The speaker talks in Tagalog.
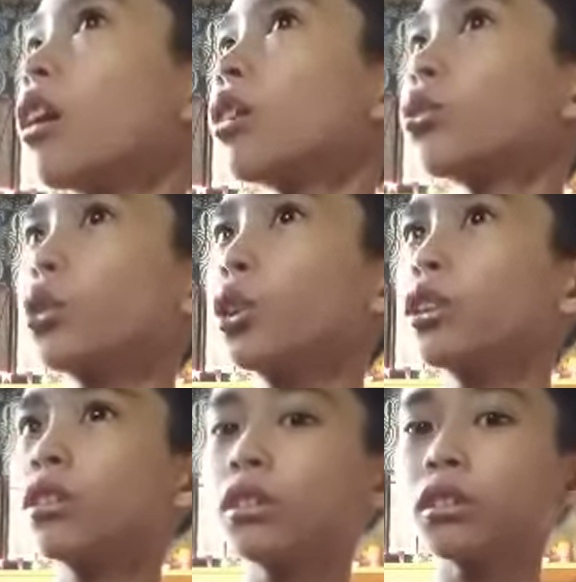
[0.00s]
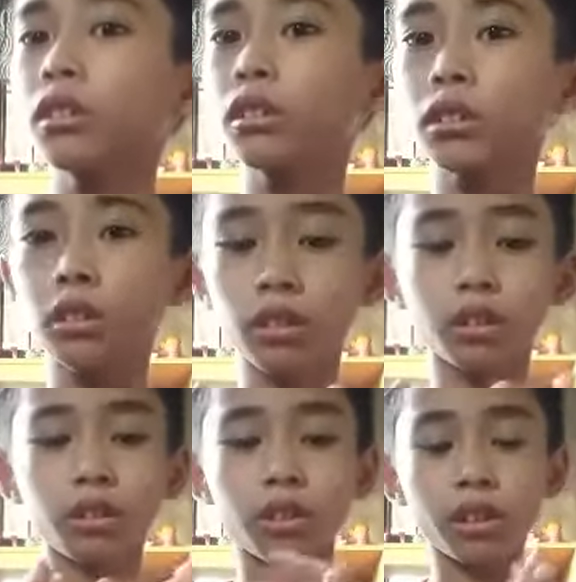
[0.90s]
Ano yun?
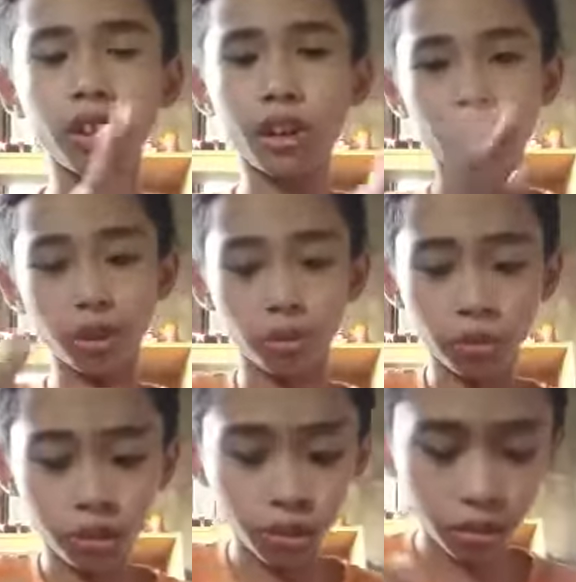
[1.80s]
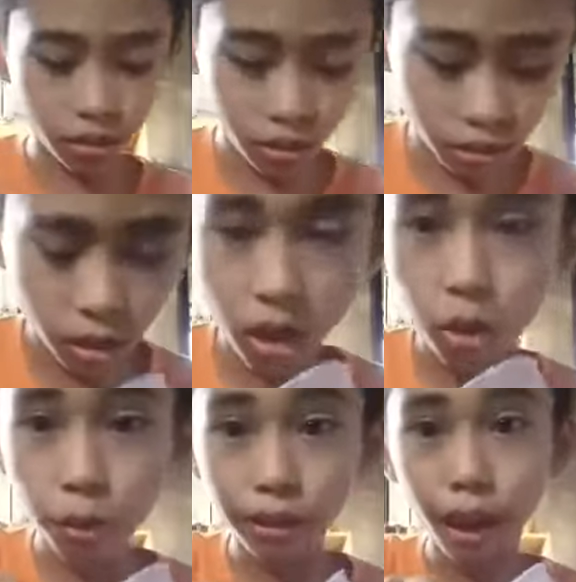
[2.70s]
Yak, ew.
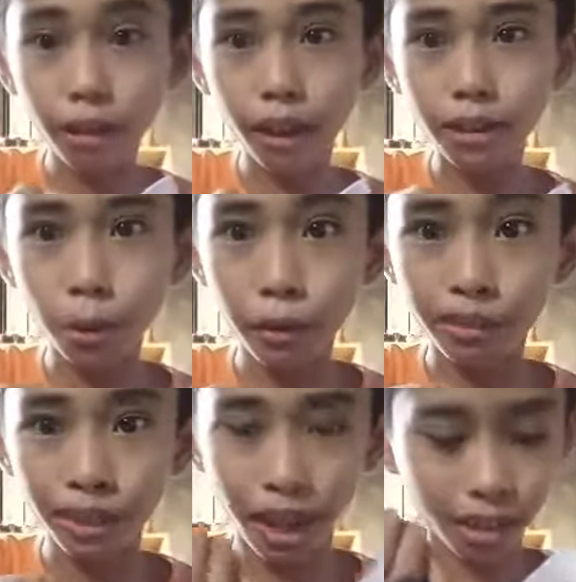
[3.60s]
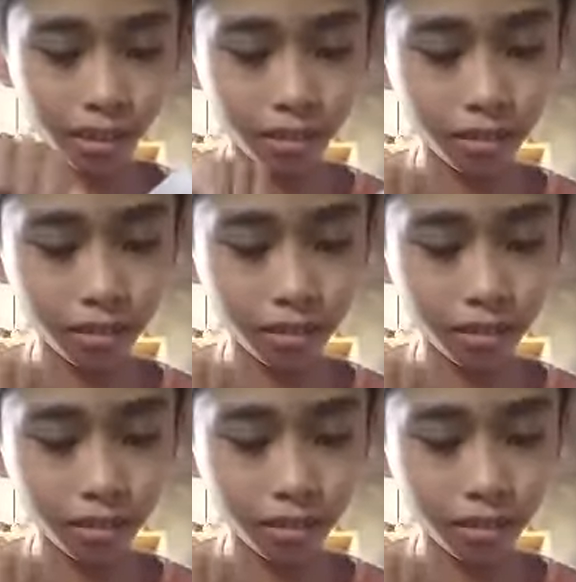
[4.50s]
Itanggal sa wait lang.